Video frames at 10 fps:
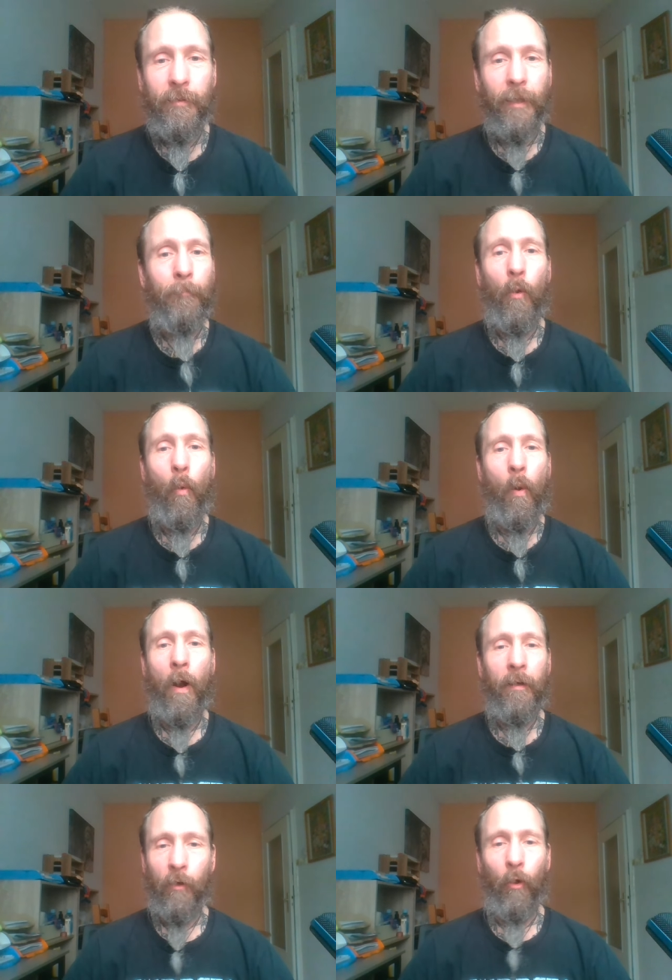dem
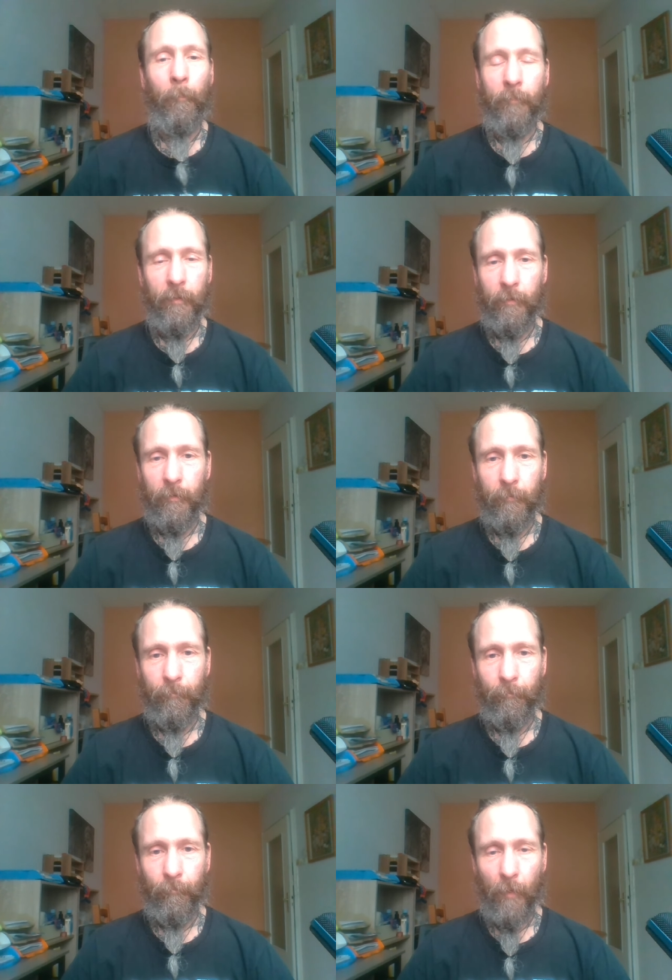Ohr kommt.
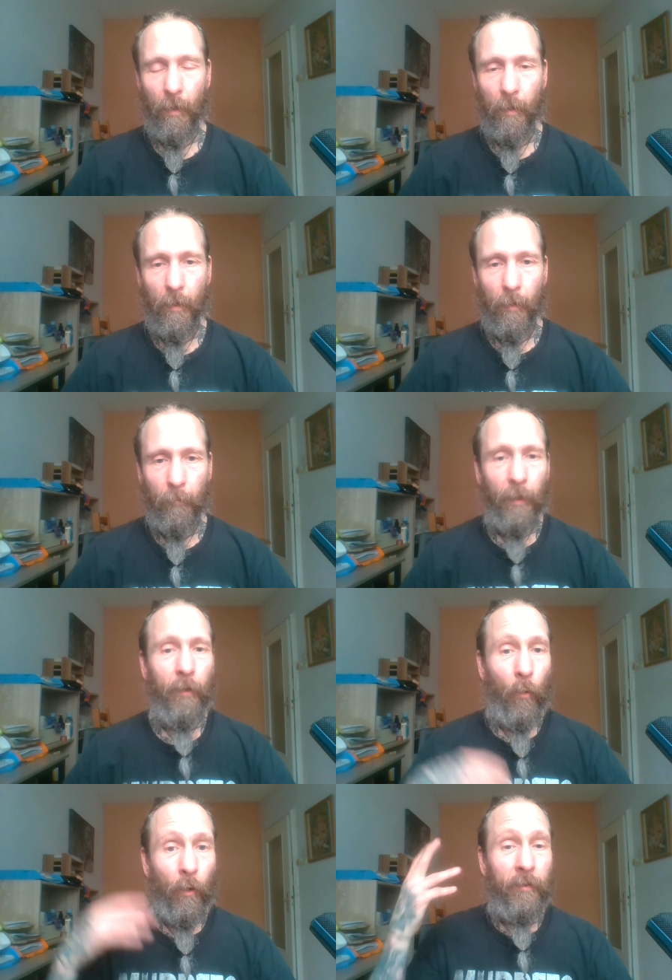Man
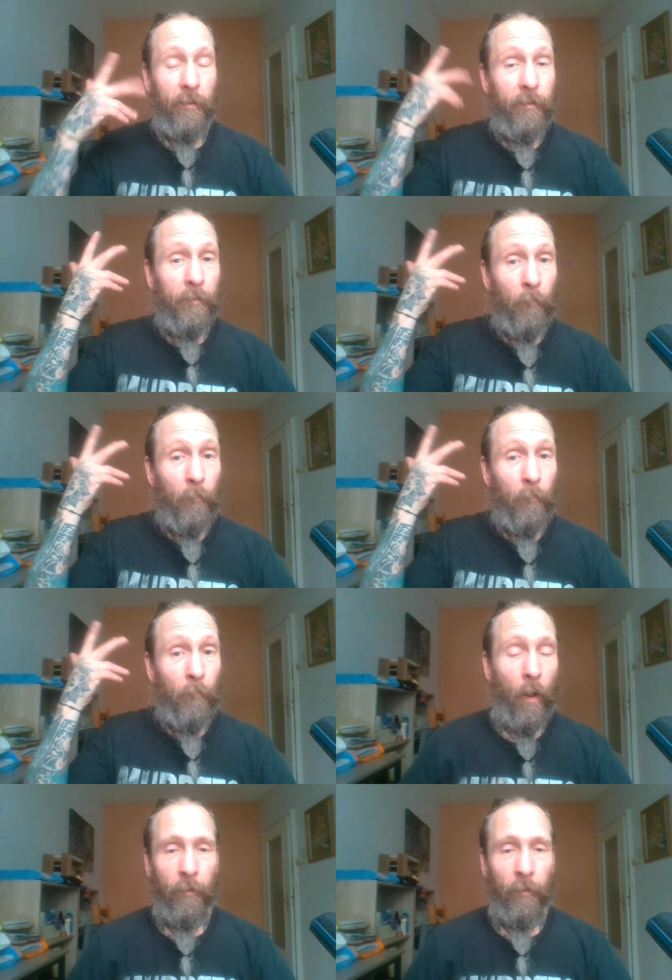hört es im
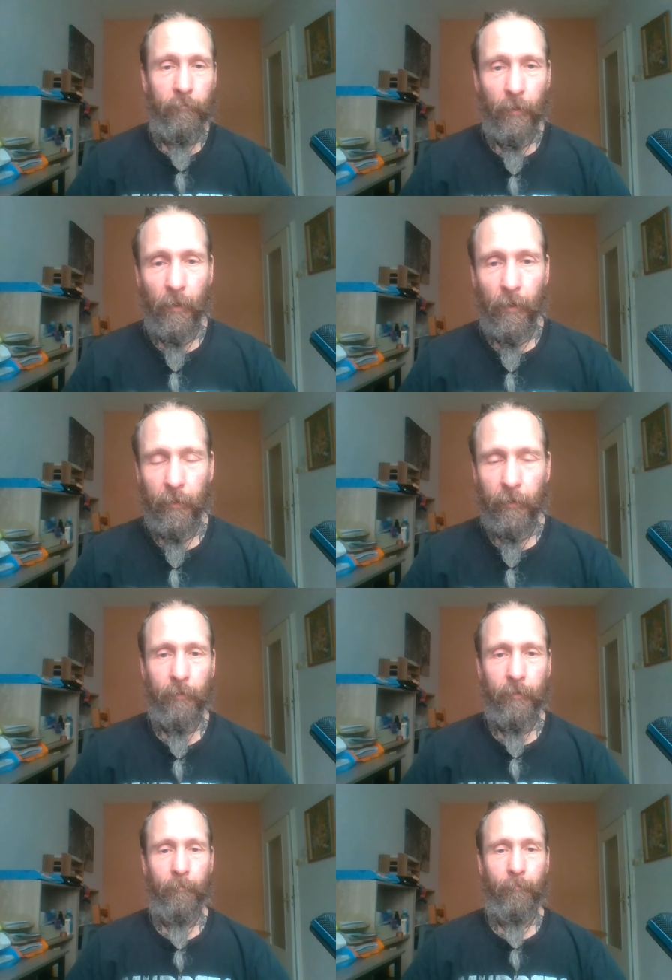Ohr vielleicht,